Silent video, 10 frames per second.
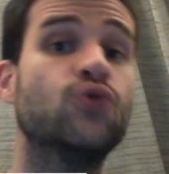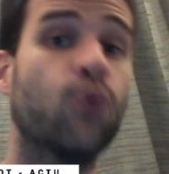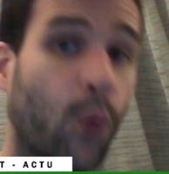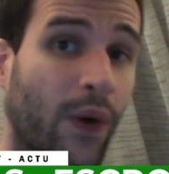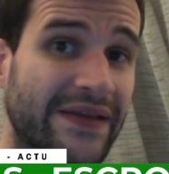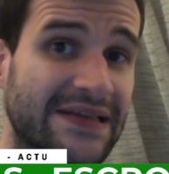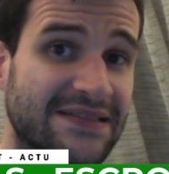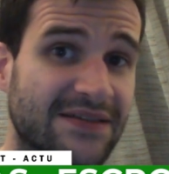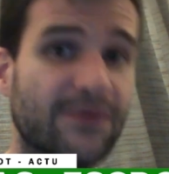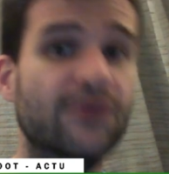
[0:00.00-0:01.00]
3
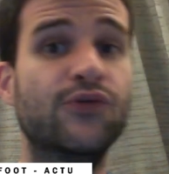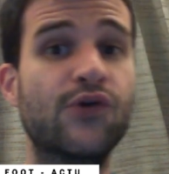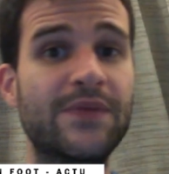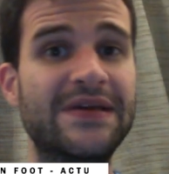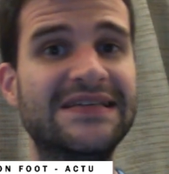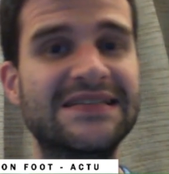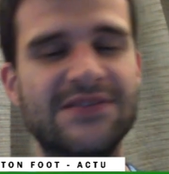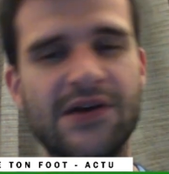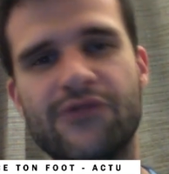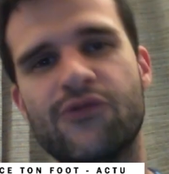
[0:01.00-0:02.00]
décembre 2019